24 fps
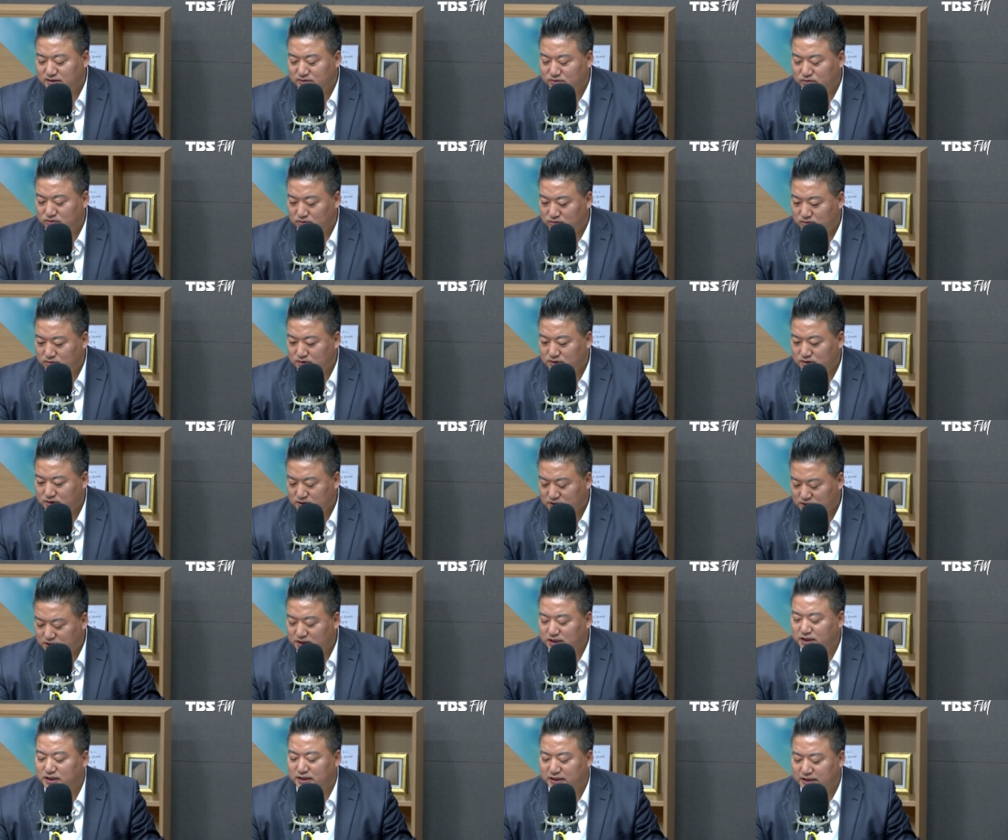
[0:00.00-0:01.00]
건 또
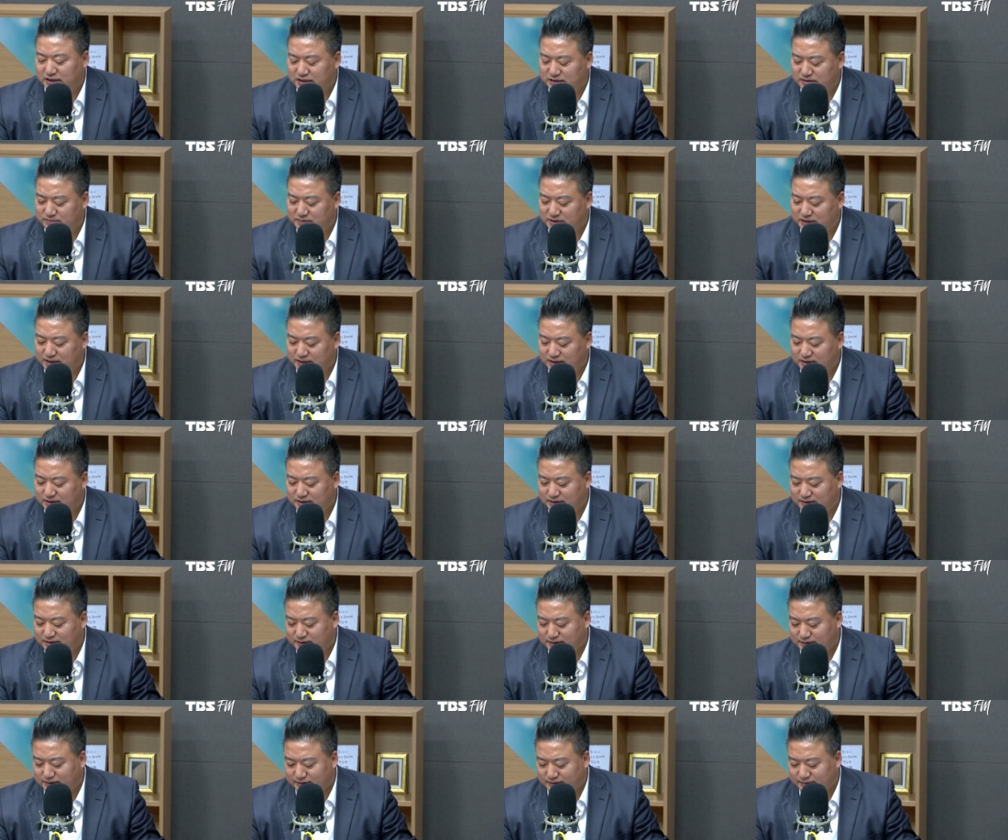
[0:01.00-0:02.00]
지켜야 되겠습니다.
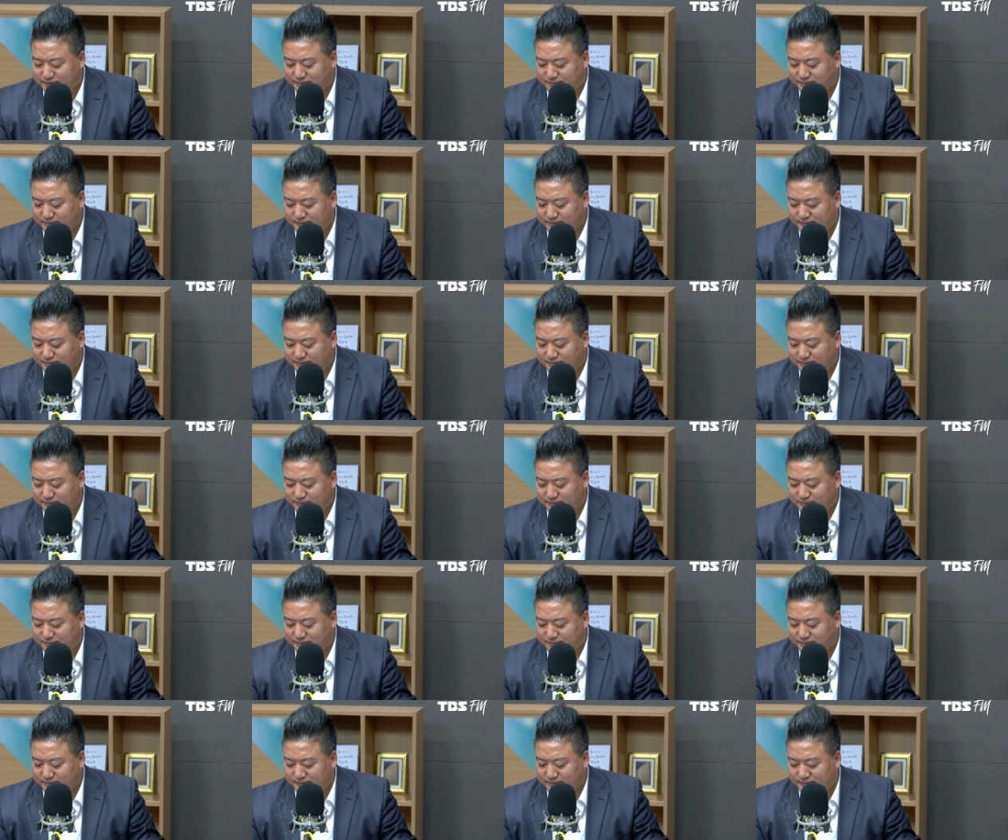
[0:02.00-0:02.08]
예.